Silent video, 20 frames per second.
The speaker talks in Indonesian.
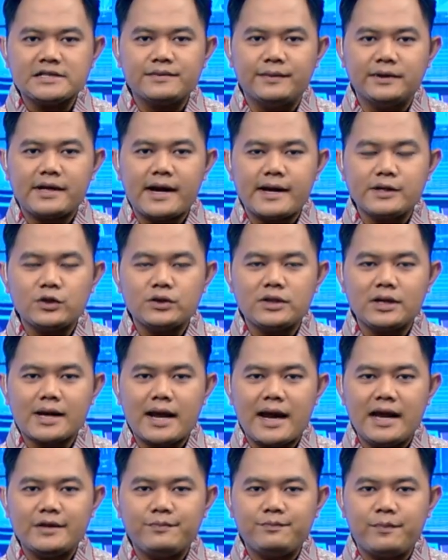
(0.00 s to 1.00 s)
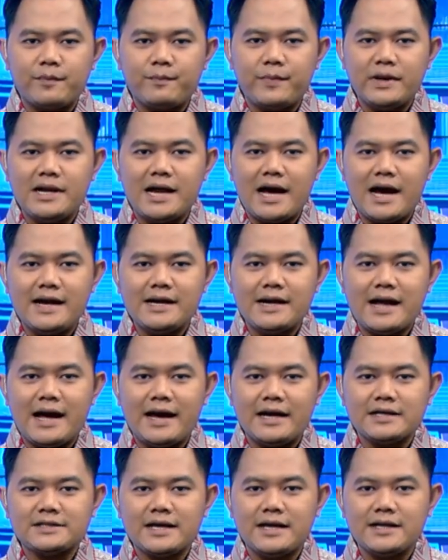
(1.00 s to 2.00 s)
Sementara itu terkait perpindahan
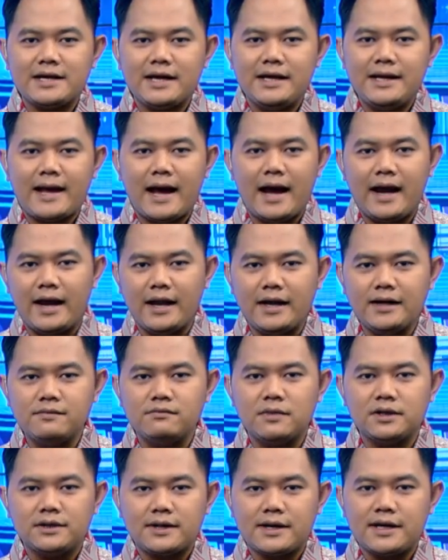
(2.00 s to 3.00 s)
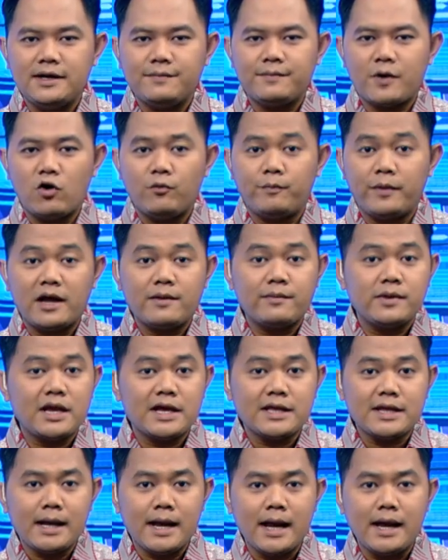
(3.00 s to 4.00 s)
ASN ke IKN, Menteri PUPR
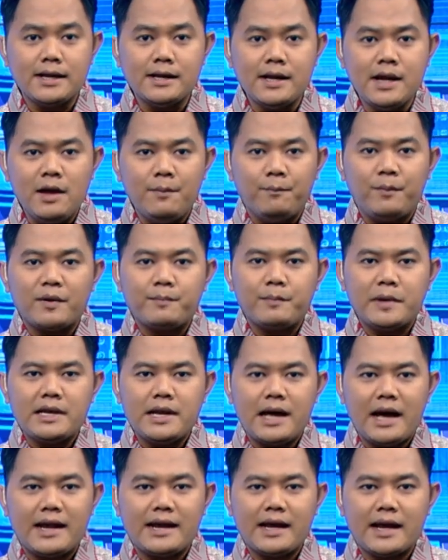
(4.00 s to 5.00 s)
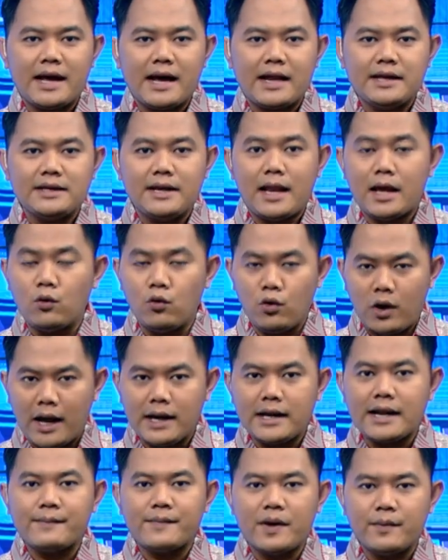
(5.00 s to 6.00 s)
menyatakan perpindahan akan
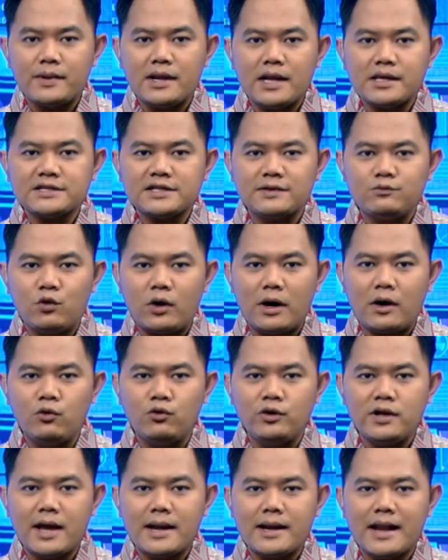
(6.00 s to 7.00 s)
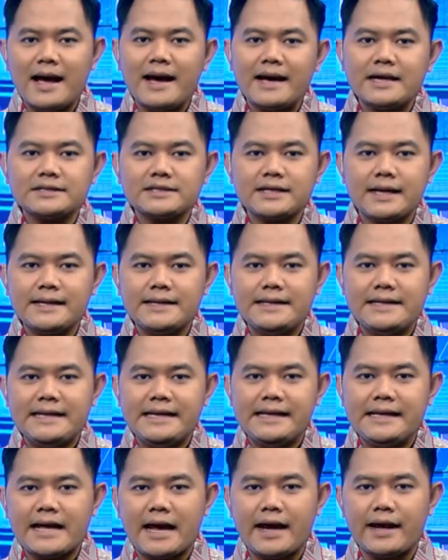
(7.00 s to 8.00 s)
dilakukan apabila semua hunian ASN di
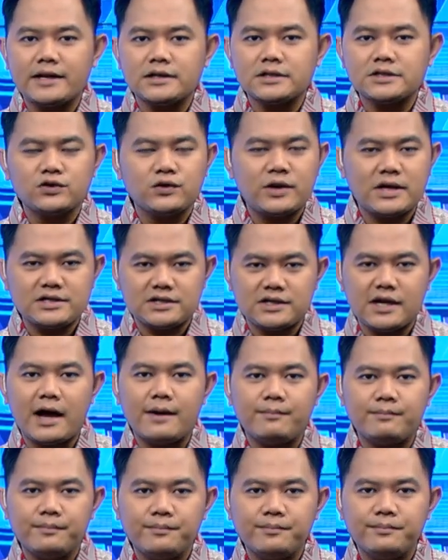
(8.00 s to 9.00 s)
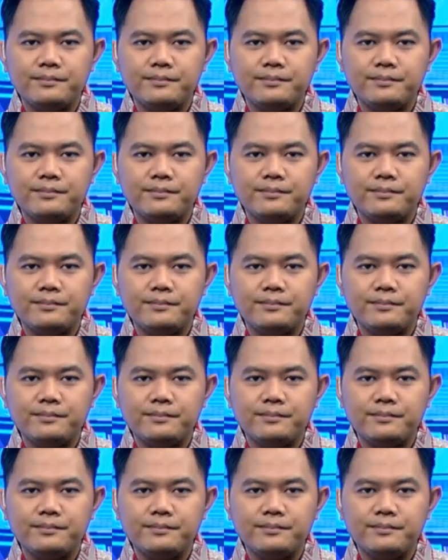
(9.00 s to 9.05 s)
IKN sudah siap.